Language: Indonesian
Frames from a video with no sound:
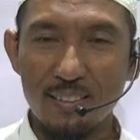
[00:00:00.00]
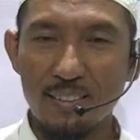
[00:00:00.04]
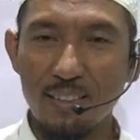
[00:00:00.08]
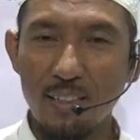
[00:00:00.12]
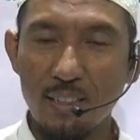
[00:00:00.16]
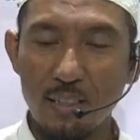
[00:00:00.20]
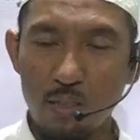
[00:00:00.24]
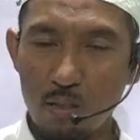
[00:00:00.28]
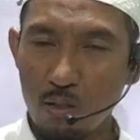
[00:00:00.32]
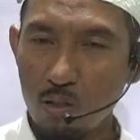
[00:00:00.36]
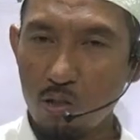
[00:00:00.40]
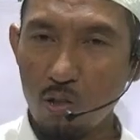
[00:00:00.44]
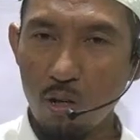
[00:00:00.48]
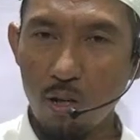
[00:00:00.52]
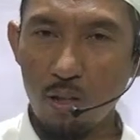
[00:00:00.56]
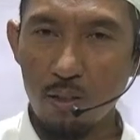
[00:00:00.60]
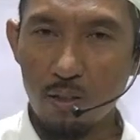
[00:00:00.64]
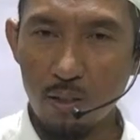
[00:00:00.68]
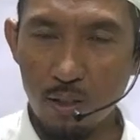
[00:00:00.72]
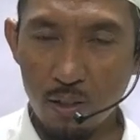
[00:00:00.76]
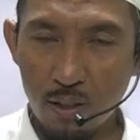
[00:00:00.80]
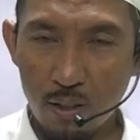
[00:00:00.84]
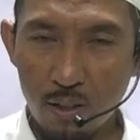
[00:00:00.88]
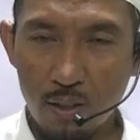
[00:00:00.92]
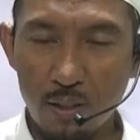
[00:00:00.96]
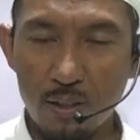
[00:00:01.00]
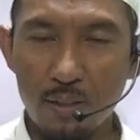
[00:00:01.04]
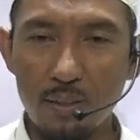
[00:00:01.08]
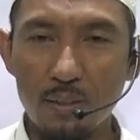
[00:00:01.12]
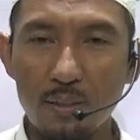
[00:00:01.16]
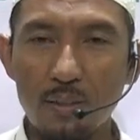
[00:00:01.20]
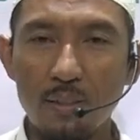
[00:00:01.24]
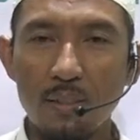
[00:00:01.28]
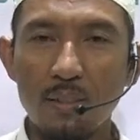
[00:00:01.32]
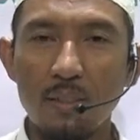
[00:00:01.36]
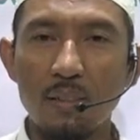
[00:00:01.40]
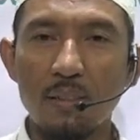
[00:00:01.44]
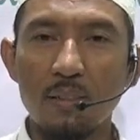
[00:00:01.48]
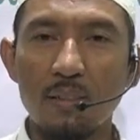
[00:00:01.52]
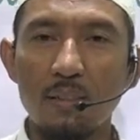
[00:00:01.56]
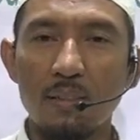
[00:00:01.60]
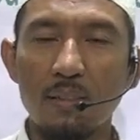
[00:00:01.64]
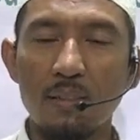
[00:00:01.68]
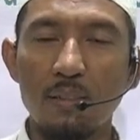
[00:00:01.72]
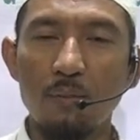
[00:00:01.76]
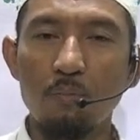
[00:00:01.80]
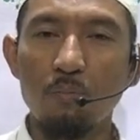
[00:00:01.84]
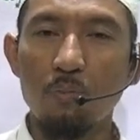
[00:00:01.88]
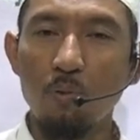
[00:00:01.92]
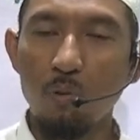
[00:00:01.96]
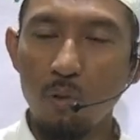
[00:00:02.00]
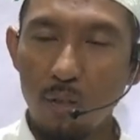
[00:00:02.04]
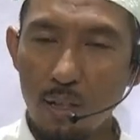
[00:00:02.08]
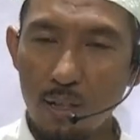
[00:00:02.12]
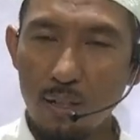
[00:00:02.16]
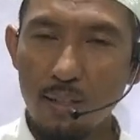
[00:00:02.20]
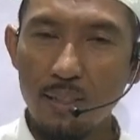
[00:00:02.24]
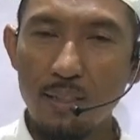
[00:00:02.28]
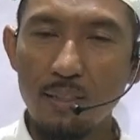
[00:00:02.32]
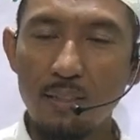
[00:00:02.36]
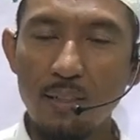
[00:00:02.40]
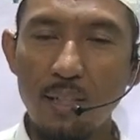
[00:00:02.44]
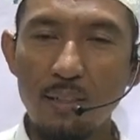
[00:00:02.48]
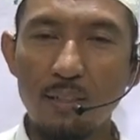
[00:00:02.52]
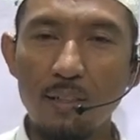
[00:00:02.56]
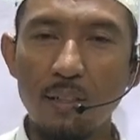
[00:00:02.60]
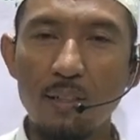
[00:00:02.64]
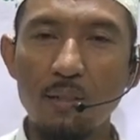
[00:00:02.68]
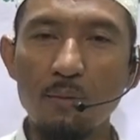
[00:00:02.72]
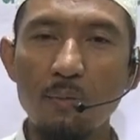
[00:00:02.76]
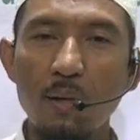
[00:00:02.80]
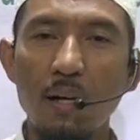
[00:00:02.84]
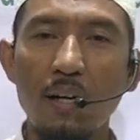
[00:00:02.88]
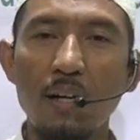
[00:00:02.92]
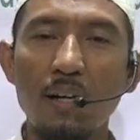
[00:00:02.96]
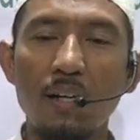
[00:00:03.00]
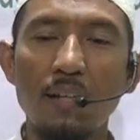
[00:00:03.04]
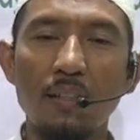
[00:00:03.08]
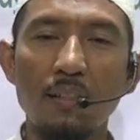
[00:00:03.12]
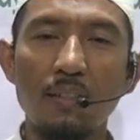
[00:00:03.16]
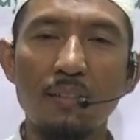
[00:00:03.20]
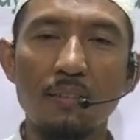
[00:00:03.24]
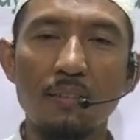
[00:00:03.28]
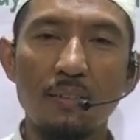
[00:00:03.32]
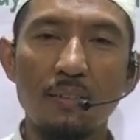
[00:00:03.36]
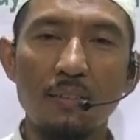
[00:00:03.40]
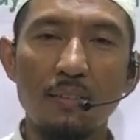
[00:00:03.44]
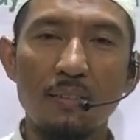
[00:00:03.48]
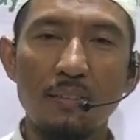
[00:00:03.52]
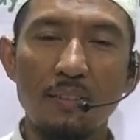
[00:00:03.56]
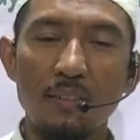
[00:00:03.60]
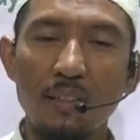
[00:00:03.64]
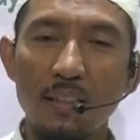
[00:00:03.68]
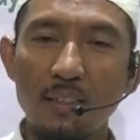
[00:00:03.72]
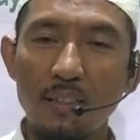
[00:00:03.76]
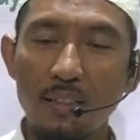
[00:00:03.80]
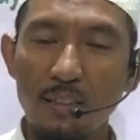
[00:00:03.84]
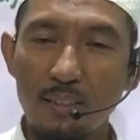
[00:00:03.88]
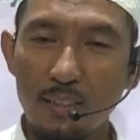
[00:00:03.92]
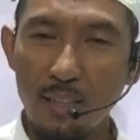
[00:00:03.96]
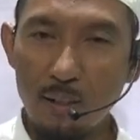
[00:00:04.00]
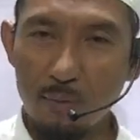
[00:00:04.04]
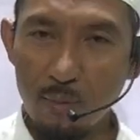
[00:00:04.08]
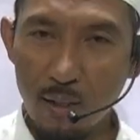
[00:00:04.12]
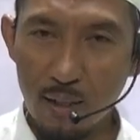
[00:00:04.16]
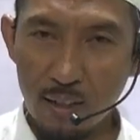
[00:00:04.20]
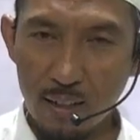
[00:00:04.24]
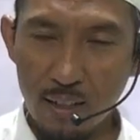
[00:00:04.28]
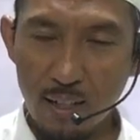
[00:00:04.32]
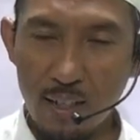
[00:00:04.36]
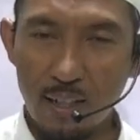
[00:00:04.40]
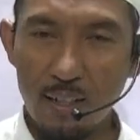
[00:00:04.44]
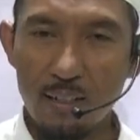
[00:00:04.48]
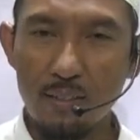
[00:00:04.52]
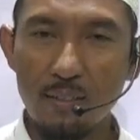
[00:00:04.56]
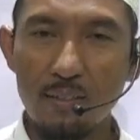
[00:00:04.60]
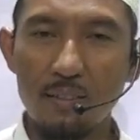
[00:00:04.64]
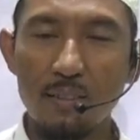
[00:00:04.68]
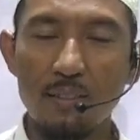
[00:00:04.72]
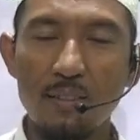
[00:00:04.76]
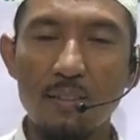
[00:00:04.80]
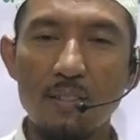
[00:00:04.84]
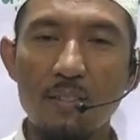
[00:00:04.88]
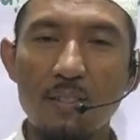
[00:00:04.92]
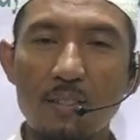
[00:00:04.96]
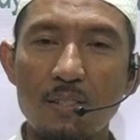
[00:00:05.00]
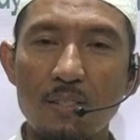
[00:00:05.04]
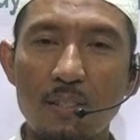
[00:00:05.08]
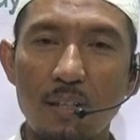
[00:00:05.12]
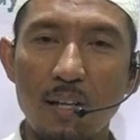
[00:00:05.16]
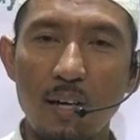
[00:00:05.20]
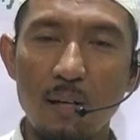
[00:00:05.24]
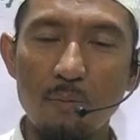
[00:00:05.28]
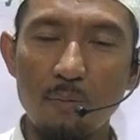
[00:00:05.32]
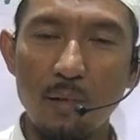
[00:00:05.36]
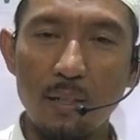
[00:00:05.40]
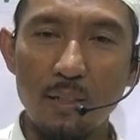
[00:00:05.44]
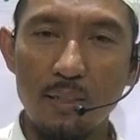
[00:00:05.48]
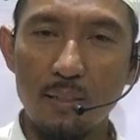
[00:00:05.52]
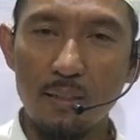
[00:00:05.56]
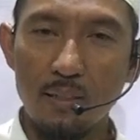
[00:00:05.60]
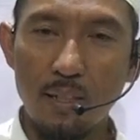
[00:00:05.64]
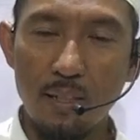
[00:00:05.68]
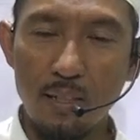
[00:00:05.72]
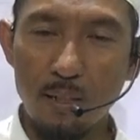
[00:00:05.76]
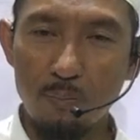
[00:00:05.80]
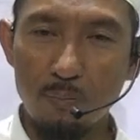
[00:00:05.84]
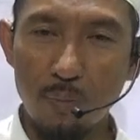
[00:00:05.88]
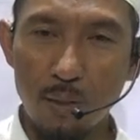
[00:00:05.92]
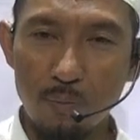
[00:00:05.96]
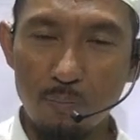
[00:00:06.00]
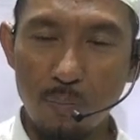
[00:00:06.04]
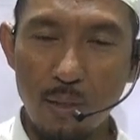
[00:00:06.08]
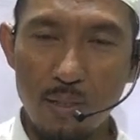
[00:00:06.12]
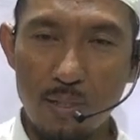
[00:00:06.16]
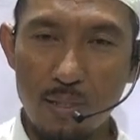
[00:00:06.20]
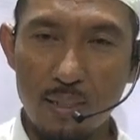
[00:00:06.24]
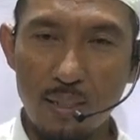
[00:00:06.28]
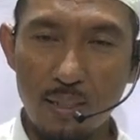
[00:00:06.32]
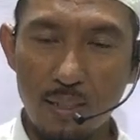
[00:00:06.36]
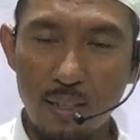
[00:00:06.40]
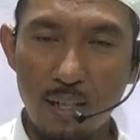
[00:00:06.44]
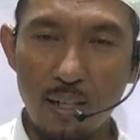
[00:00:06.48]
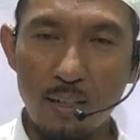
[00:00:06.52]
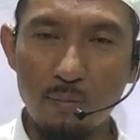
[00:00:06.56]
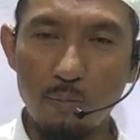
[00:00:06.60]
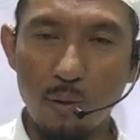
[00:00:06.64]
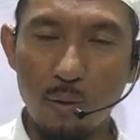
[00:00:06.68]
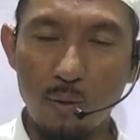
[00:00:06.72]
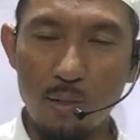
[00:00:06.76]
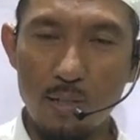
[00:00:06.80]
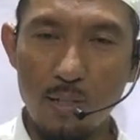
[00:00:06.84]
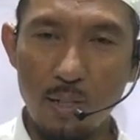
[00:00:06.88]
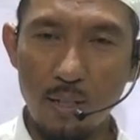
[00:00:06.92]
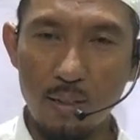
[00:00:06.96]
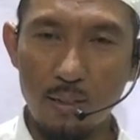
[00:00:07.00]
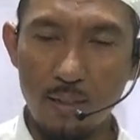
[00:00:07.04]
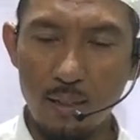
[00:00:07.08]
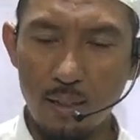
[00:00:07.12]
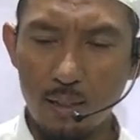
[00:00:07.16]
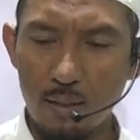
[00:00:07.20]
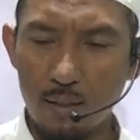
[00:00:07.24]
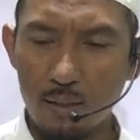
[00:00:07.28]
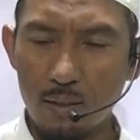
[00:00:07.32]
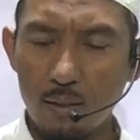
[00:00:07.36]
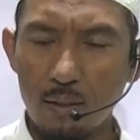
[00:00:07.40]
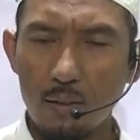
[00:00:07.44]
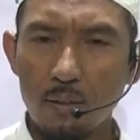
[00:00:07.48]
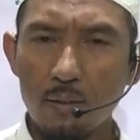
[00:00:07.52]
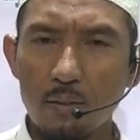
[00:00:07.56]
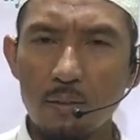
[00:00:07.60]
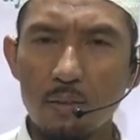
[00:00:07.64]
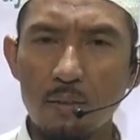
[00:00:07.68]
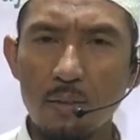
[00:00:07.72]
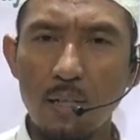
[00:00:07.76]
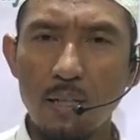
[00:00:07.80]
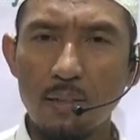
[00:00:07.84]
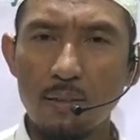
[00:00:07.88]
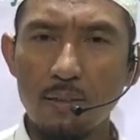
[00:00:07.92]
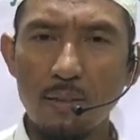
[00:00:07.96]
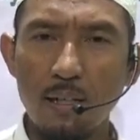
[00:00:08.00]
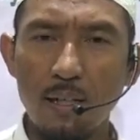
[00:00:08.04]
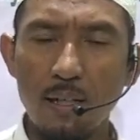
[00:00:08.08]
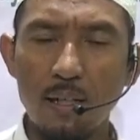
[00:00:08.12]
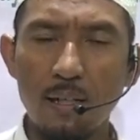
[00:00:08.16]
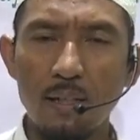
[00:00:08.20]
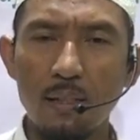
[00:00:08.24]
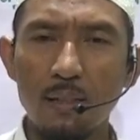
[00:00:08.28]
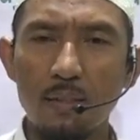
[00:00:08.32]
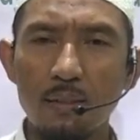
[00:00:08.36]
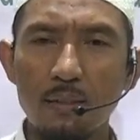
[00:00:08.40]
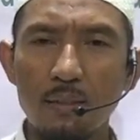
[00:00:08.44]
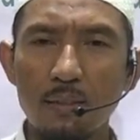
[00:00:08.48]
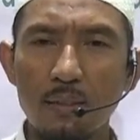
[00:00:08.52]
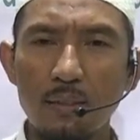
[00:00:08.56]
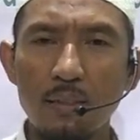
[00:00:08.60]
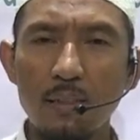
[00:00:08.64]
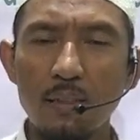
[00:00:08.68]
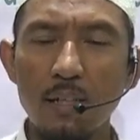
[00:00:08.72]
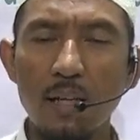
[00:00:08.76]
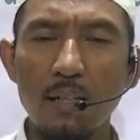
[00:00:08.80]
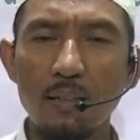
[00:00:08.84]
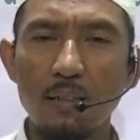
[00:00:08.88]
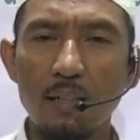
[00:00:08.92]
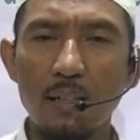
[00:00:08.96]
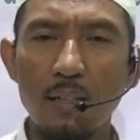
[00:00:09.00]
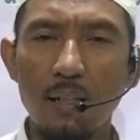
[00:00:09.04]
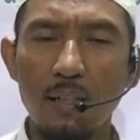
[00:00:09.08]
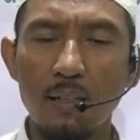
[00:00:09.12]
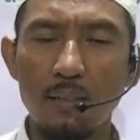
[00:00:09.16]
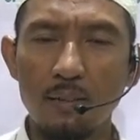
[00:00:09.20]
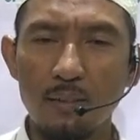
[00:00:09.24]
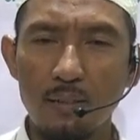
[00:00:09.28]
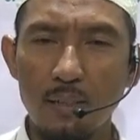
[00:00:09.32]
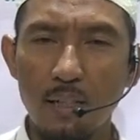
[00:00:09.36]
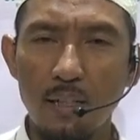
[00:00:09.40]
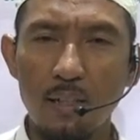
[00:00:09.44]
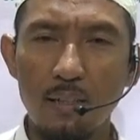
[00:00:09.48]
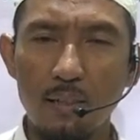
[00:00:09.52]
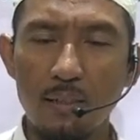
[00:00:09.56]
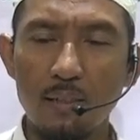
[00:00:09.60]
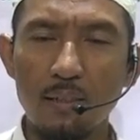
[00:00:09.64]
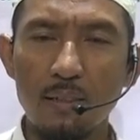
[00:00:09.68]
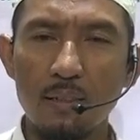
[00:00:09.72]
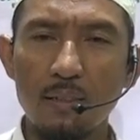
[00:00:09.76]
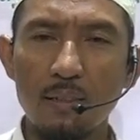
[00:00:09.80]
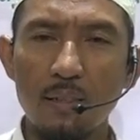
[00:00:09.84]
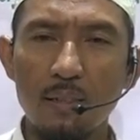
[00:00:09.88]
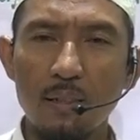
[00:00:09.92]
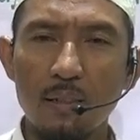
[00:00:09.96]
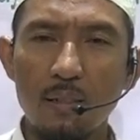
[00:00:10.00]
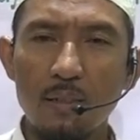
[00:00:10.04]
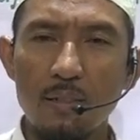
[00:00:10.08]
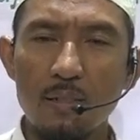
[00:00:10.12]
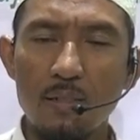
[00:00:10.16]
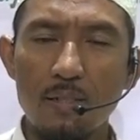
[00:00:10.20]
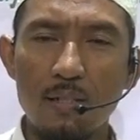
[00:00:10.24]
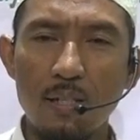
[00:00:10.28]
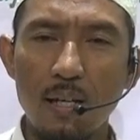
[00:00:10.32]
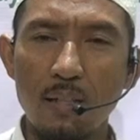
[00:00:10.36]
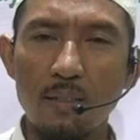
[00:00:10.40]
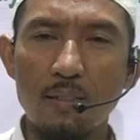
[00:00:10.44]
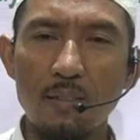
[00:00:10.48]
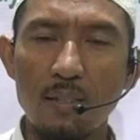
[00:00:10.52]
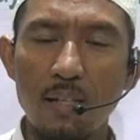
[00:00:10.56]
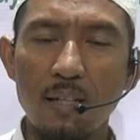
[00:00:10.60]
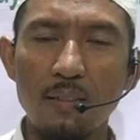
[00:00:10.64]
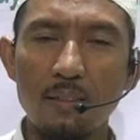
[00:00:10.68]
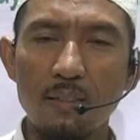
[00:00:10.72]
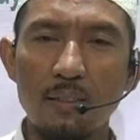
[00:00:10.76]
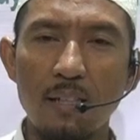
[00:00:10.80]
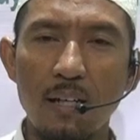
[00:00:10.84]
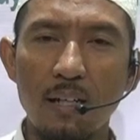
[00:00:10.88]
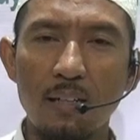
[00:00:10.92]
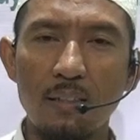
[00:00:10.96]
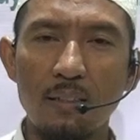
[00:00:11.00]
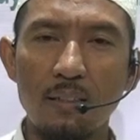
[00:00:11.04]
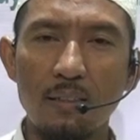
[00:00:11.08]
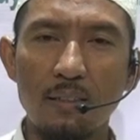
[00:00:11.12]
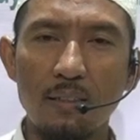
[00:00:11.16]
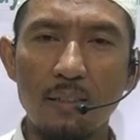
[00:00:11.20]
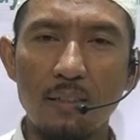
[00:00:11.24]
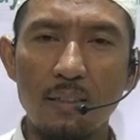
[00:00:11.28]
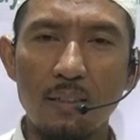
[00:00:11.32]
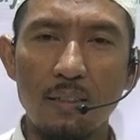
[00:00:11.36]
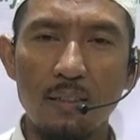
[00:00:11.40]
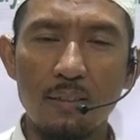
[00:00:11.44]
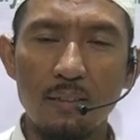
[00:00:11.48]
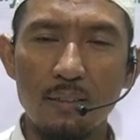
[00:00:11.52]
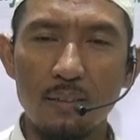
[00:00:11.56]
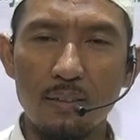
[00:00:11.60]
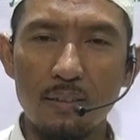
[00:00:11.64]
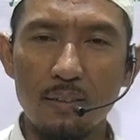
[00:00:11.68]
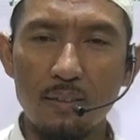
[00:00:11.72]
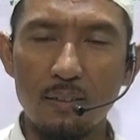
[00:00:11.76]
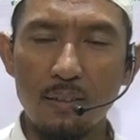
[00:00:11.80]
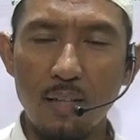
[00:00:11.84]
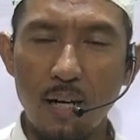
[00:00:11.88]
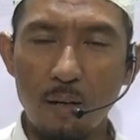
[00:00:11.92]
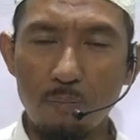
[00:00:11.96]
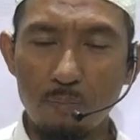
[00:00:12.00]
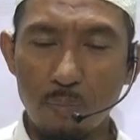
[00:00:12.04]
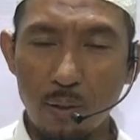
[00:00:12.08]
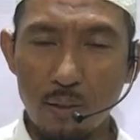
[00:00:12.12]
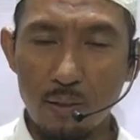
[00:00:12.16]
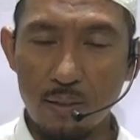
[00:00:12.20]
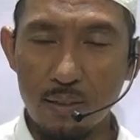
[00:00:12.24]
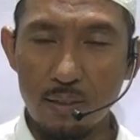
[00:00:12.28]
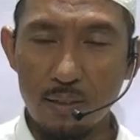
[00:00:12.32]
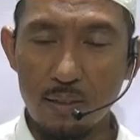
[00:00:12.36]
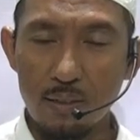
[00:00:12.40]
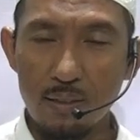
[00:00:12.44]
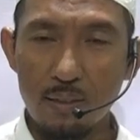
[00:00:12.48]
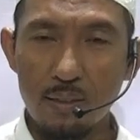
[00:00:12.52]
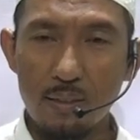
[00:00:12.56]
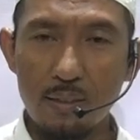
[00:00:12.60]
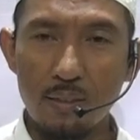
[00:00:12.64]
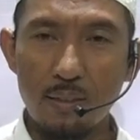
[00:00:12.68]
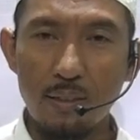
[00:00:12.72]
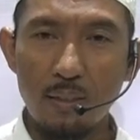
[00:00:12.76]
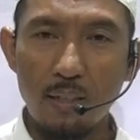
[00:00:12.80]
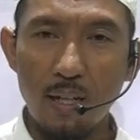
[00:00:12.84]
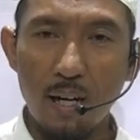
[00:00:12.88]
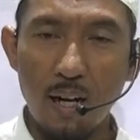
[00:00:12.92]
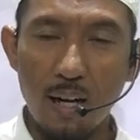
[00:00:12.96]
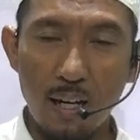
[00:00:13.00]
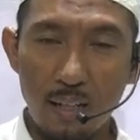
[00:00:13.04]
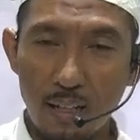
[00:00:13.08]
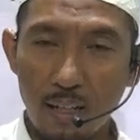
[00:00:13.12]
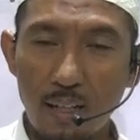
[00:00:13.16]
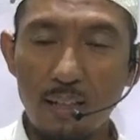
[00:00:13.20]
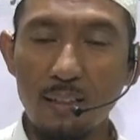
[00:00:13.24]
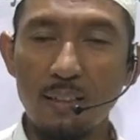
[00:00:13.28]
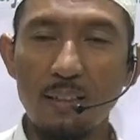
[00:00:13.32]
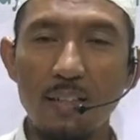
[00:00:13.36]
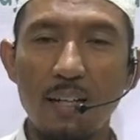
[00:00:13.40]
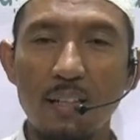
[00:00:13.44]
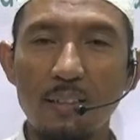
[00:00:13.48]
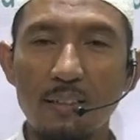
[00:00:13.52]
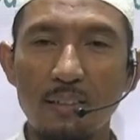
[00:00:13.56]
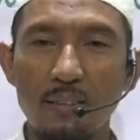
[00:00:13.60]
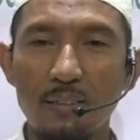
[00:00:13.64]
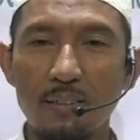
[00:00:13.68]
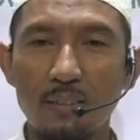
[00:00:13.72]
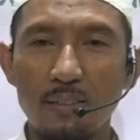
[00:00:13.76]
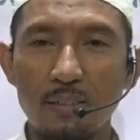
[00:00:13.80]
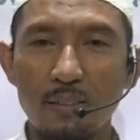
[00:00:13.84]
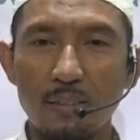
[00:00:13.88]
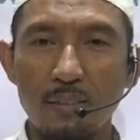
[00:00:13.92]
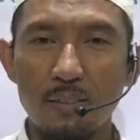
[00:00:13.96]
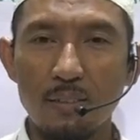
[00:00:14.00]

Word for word: Jadi insya Allah eh, boleh kita terima dan kita makan selama kita dapat pastikan bahwasanya zatnya ini adalah dari zat-zat yang eh, apa dihalalkan. Ya.